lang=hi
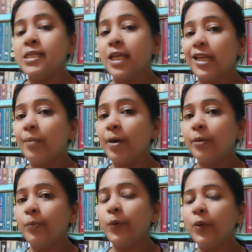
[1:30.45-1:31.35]
सना
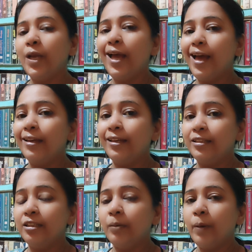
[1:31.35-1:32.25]
मकबूल एंड
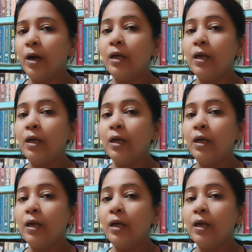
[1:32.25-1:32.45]
निजी दबा